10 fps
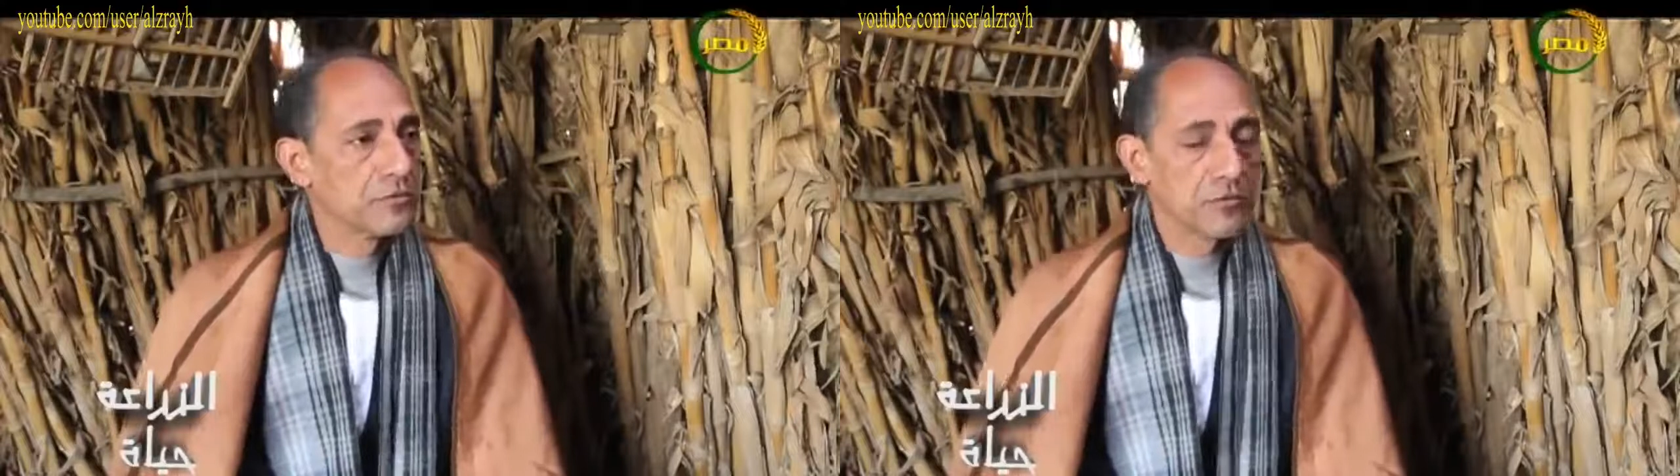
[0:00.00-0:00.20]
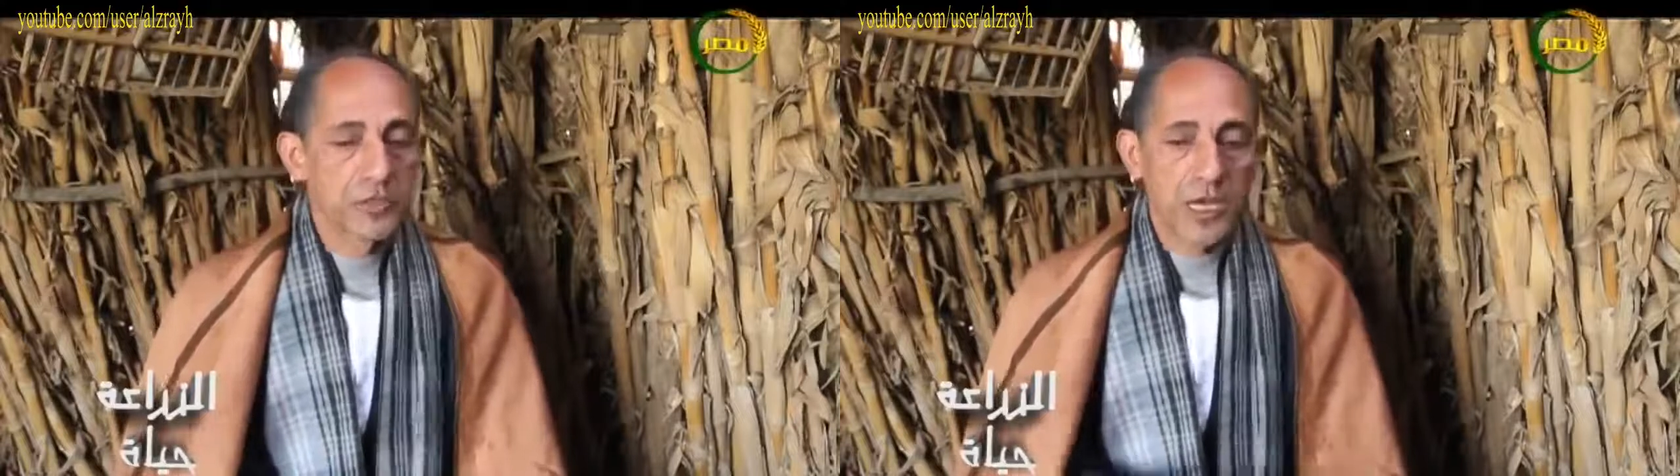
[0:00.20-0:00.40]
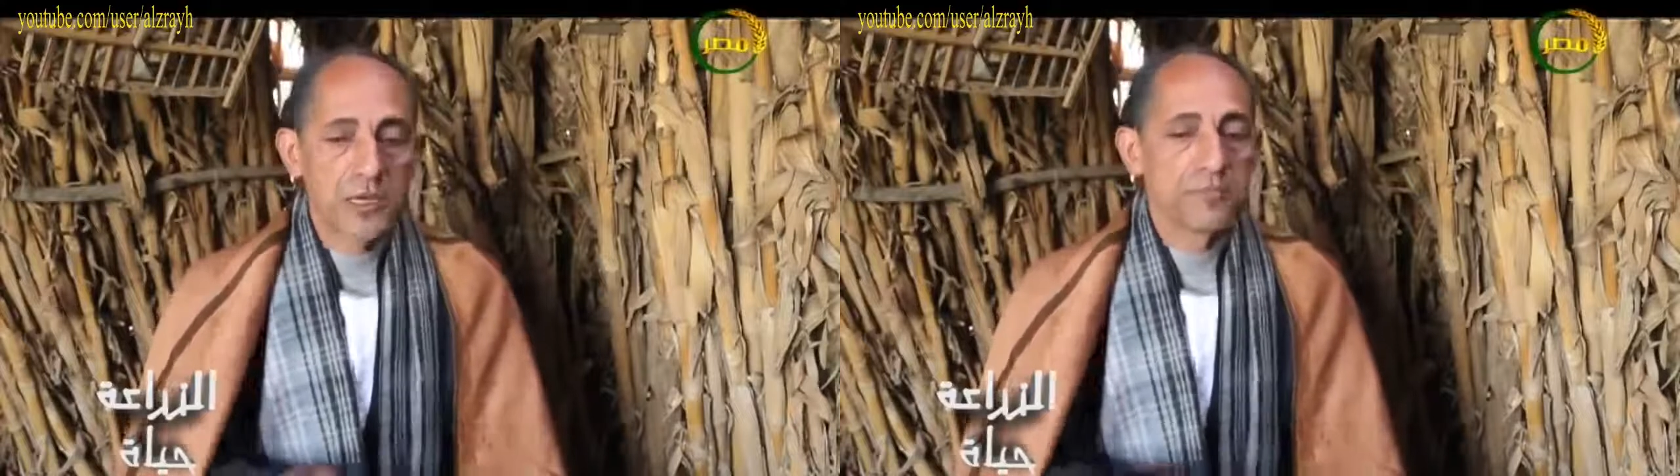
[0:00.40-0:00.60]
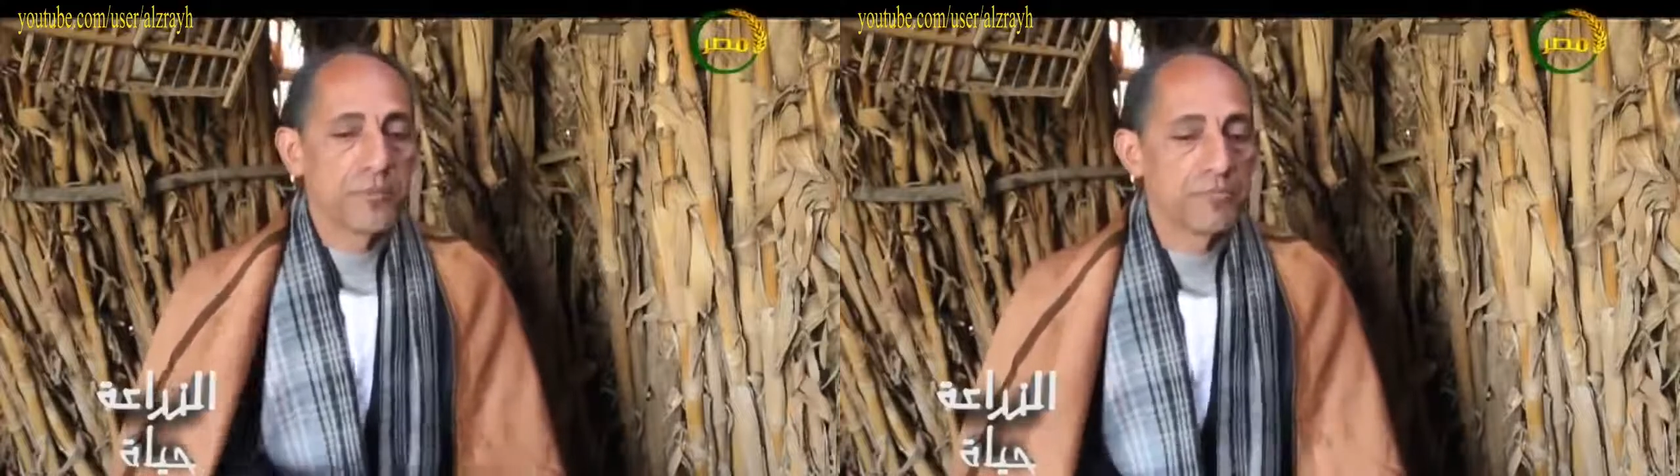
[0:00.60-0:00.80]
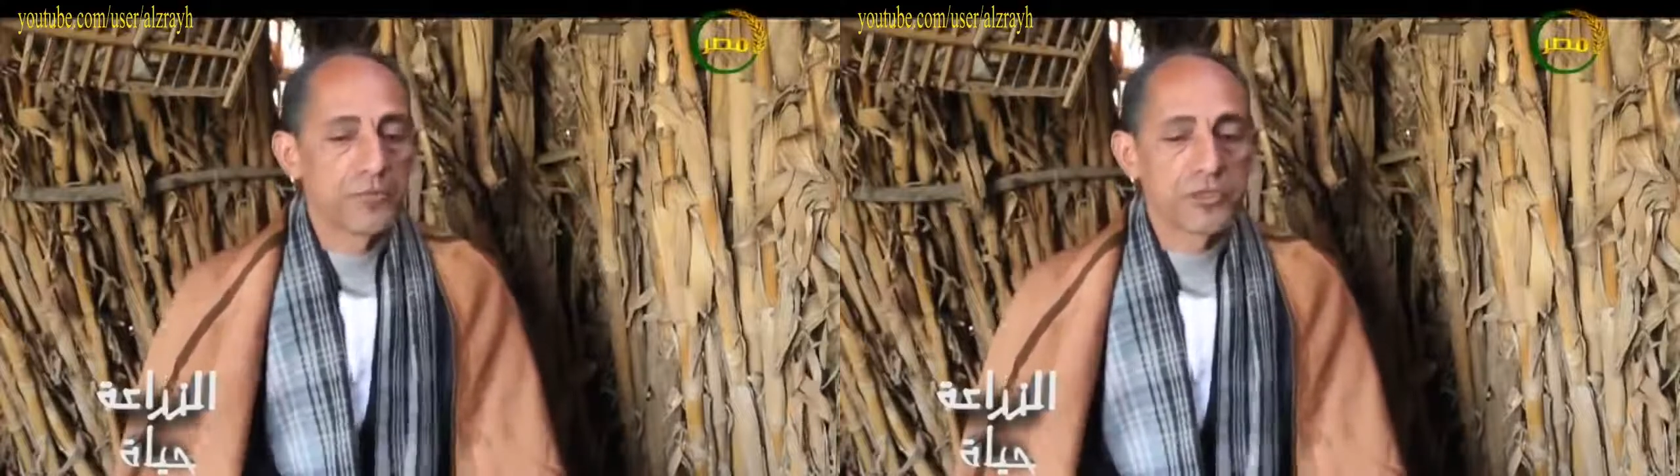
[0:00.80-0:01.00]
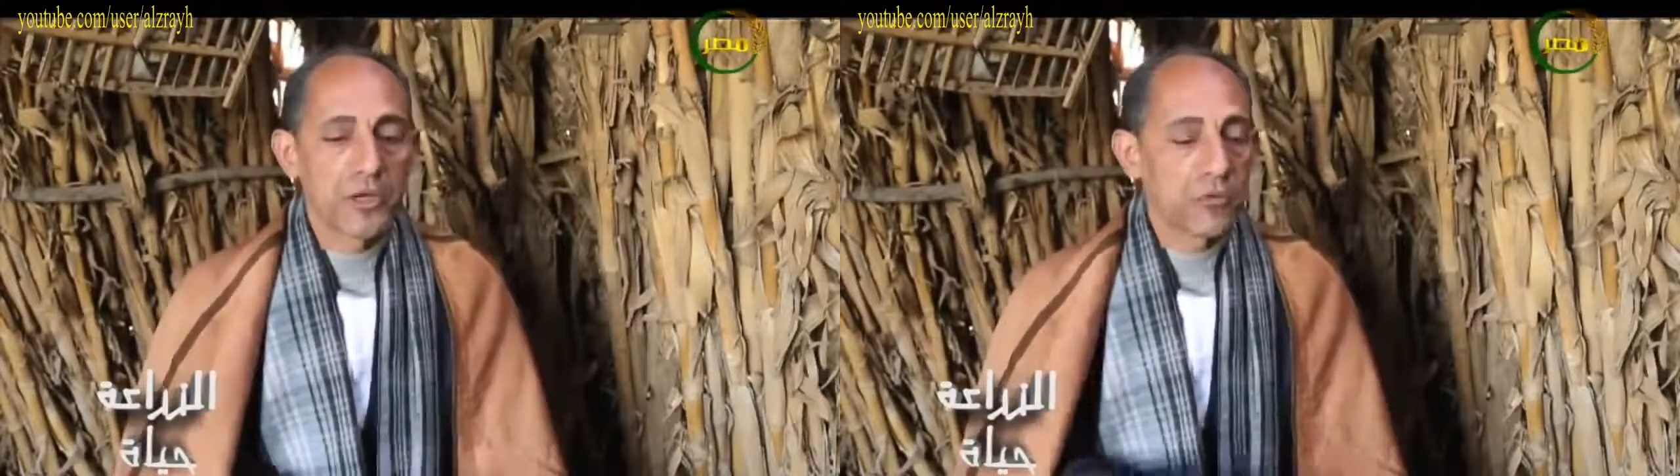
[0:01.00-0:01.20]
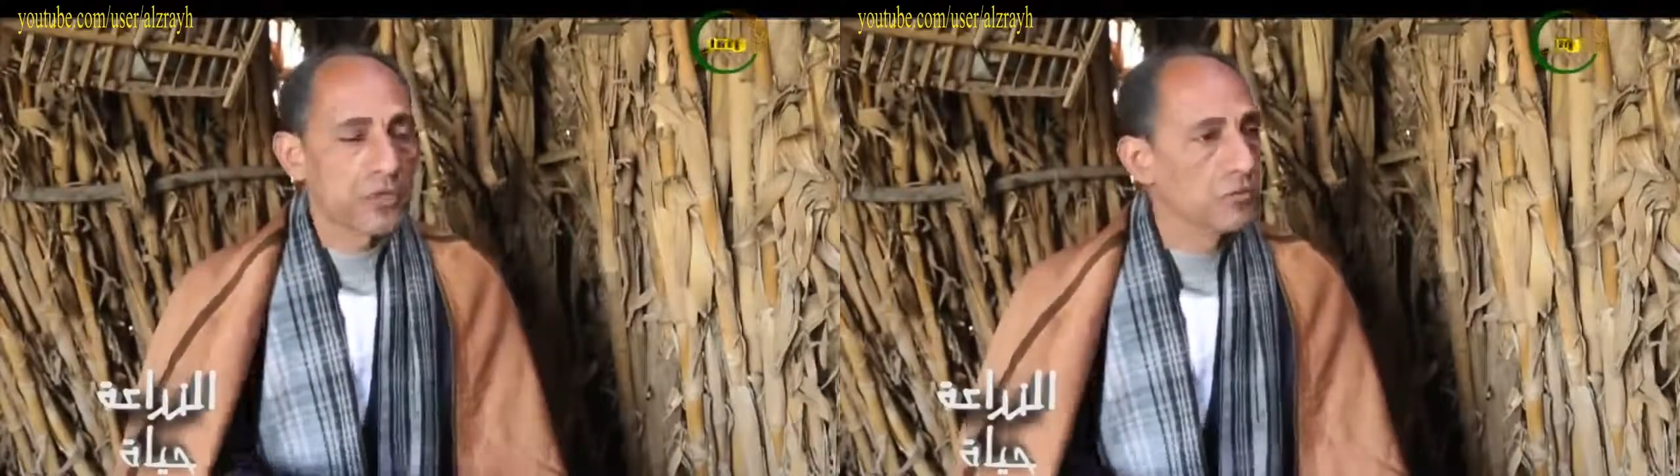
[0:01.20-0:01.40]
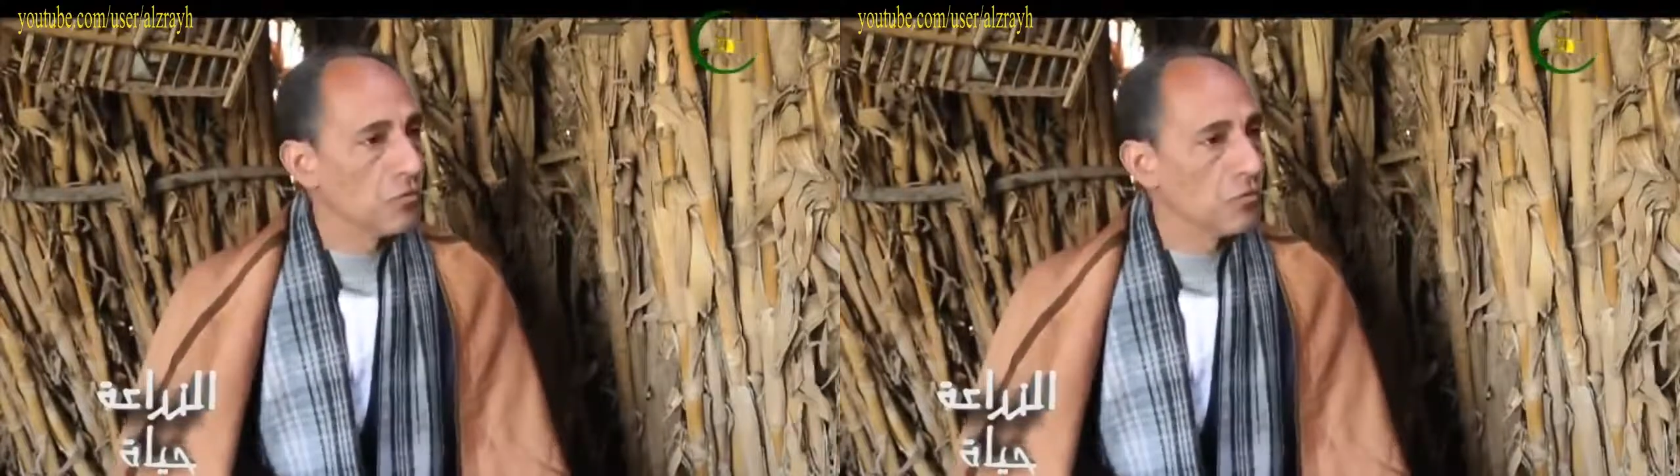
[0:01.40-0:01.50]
وده عيب مستورد